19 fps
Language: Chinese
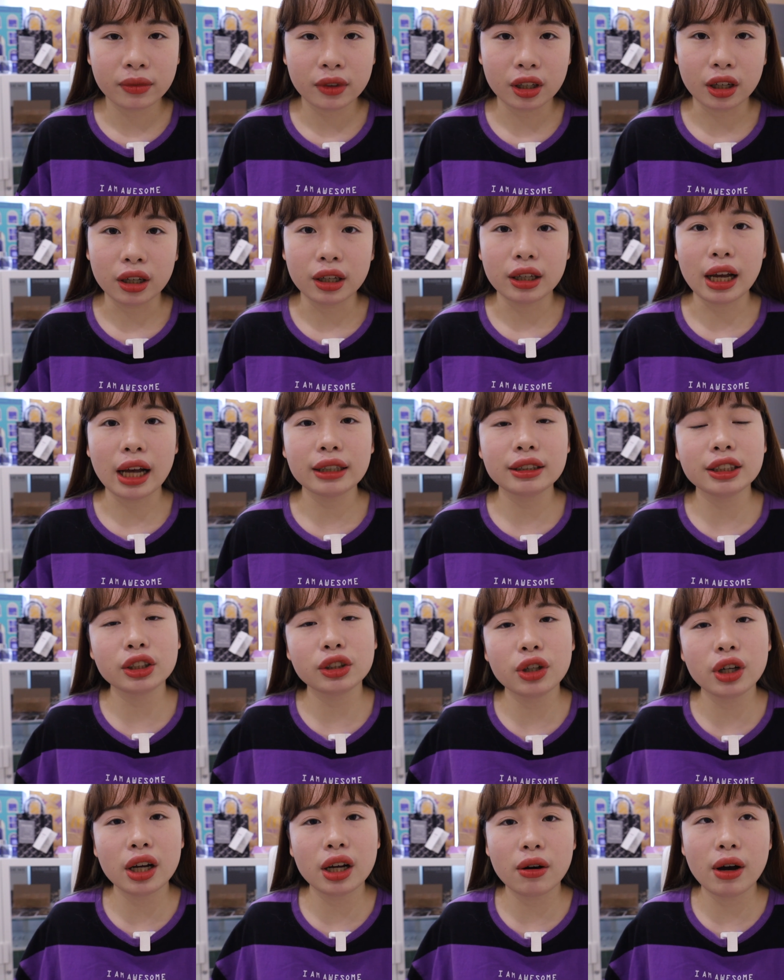对，那七
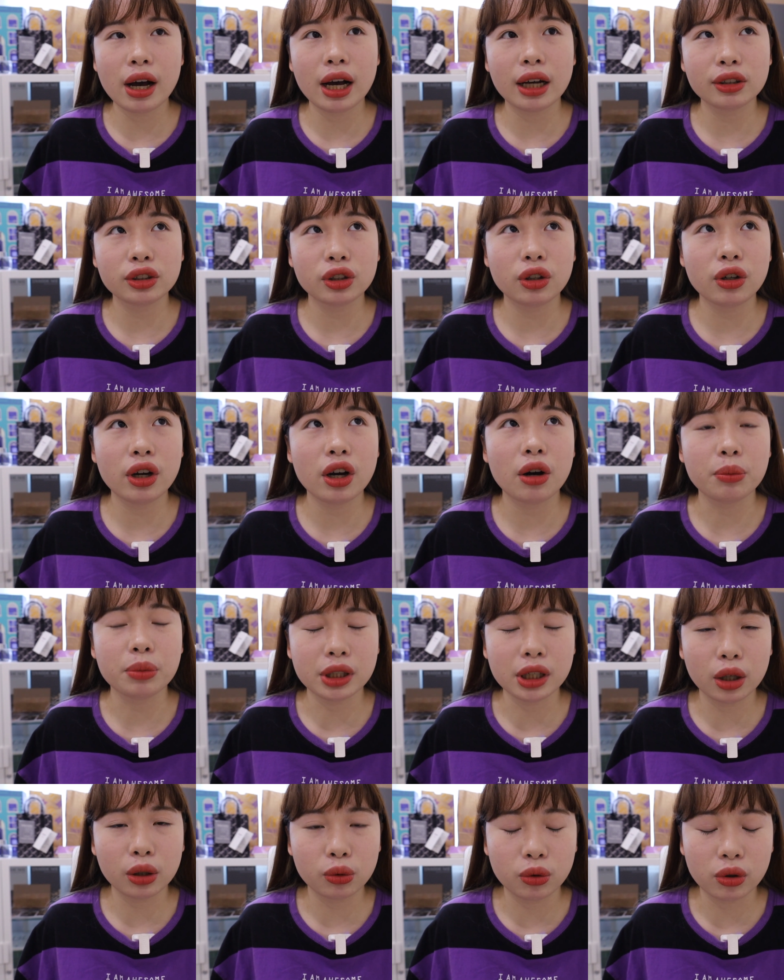月的话就会有比
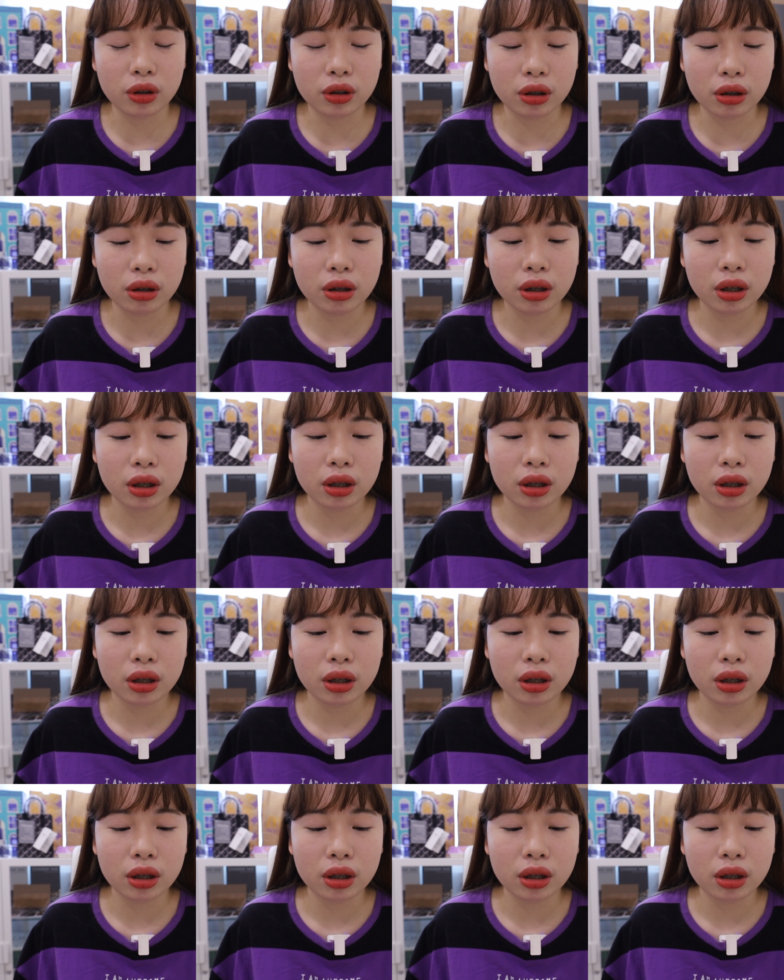较多